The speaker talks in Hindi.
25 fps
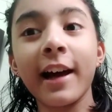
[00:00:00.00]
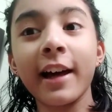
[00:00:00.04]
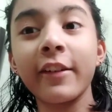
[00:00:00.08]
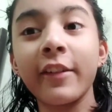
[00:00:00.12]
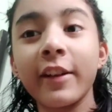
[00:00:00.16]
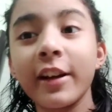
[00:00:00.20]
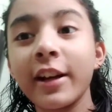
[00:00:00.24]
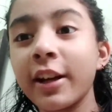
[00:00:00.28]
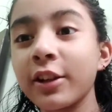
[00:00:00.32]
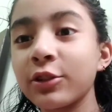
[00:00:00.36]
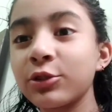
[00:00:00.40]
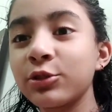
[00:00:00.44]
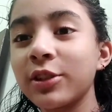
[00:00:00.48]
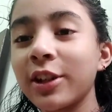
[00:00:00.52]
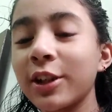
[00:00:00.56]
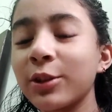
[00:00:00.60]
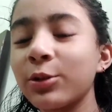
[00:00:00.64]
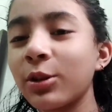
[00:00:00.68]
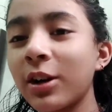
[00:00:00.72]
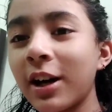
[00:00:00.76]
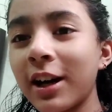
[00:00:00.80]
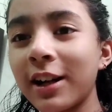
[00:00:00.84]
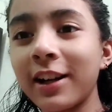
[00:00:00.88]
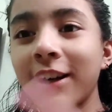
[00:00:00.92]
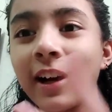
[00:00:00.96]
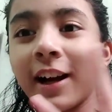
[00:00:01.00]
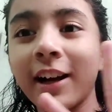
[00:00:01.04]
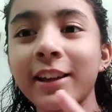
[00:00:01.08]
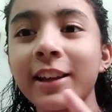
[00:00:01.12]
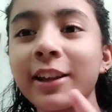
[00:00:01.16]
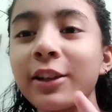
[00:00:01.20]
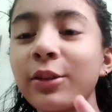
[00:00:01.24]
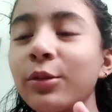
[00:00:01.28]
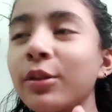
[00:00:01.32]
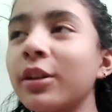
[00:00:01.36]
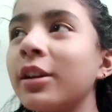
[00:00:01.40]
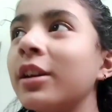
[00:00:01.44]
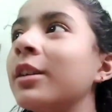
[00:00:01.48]
खाना लग चुका है तो खाना खाता
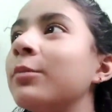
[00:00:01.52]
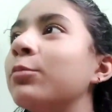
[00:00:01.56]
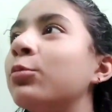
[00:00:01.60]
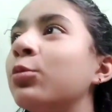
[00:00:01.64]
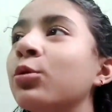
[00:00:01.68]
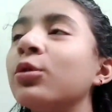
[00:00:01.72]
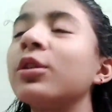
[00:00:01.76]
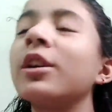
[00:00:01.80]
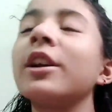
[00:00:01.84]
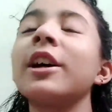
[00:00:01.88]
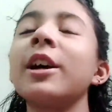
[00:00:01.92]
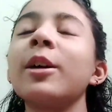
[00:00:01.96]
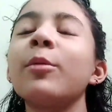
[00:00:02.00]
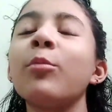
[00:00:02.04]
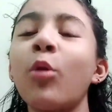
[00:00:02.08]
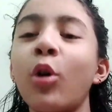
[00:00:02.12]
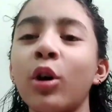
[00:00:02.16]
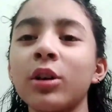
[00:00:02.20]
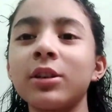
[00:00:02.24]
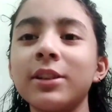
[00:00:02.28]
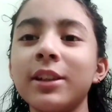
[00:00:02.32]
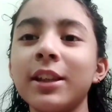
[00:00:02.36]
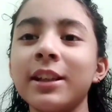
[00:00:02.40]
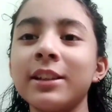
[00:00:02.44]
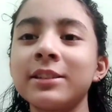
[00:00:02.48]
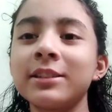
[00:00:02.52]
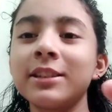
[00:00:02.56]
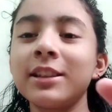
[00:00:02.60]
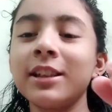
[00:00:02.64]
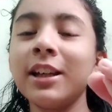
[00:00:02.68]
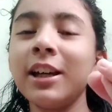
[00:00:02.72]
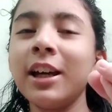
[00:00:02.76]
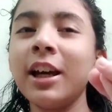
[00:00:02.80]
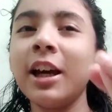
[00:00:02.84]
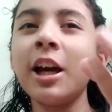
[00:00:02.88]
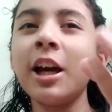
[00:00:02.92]
है क्योंकि भूख लगी बहुत तेज़ की